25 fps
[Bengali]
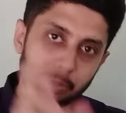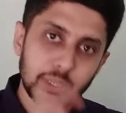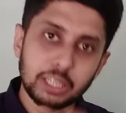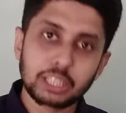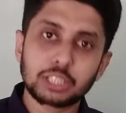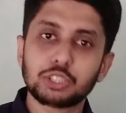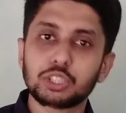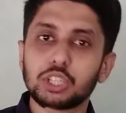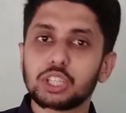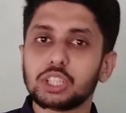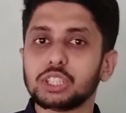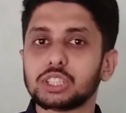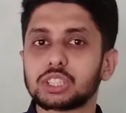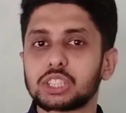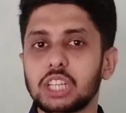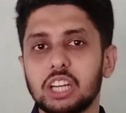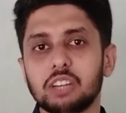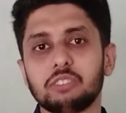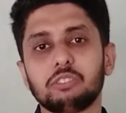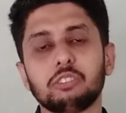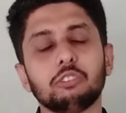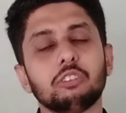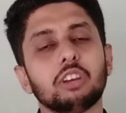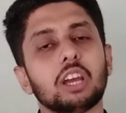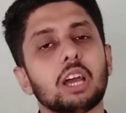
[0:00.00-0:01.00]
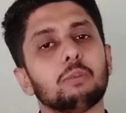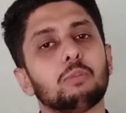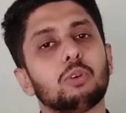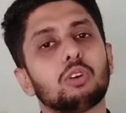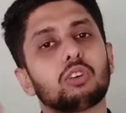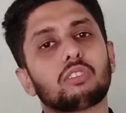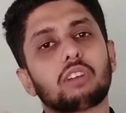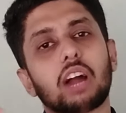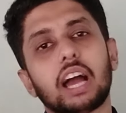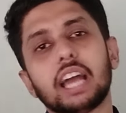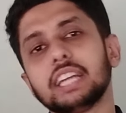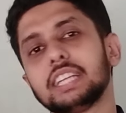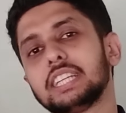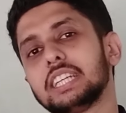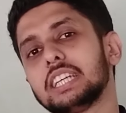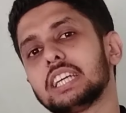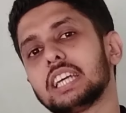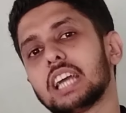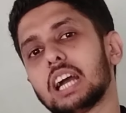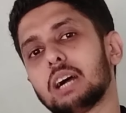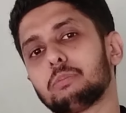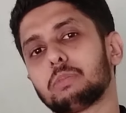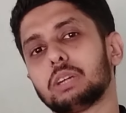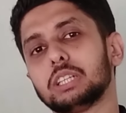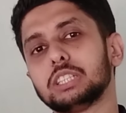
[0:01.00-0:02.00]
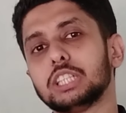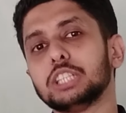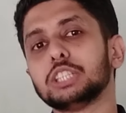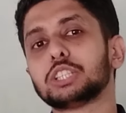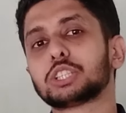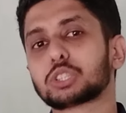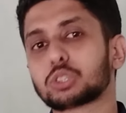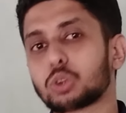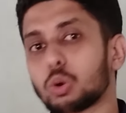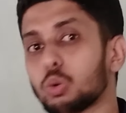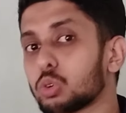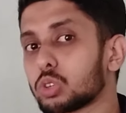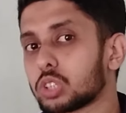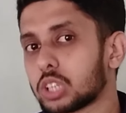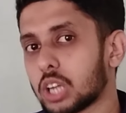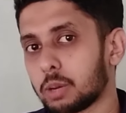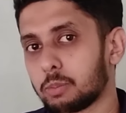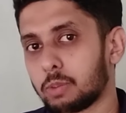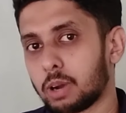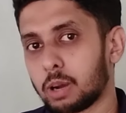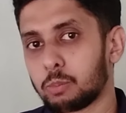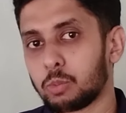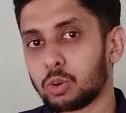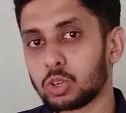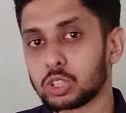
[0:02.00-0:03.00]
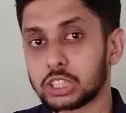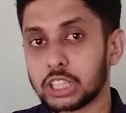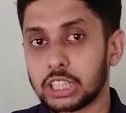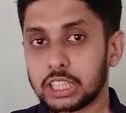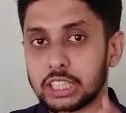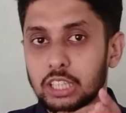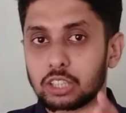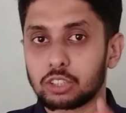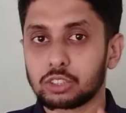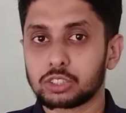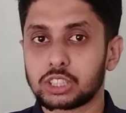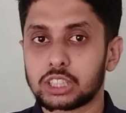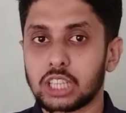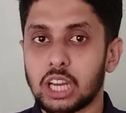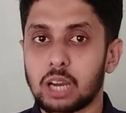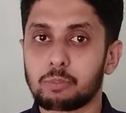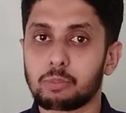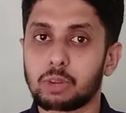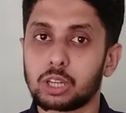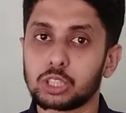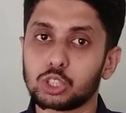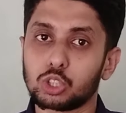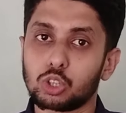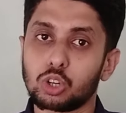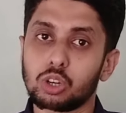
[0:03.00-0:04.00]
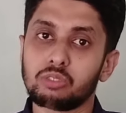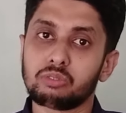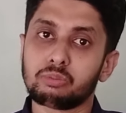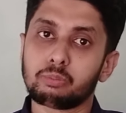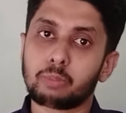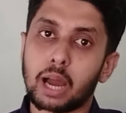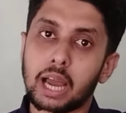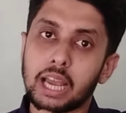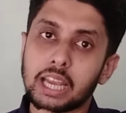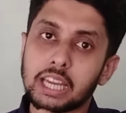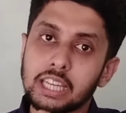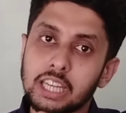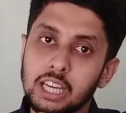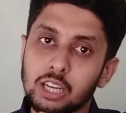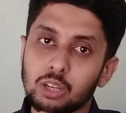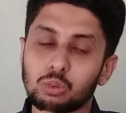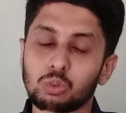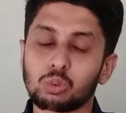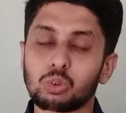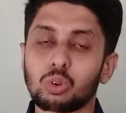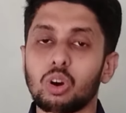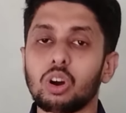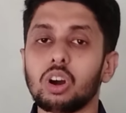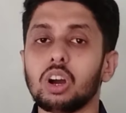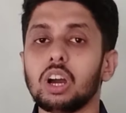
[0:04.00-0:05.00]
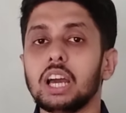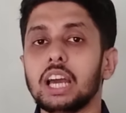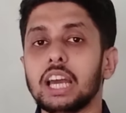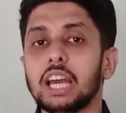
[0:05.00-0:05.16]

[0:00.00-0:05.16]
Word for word: ভিডিও ইন্টারভিউ এবং রাইটিংয়ে আমরা যে স্কোপটা পাবো সেটা হচ্ছে আমরা যখন বাহিরে কোনো